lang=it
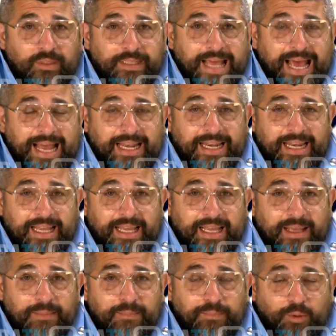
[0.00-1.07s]

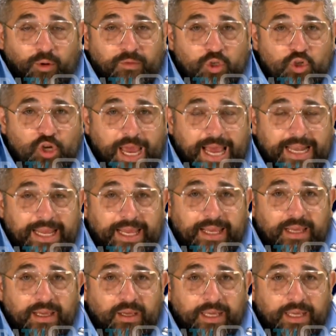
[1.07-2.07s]
dal provinciale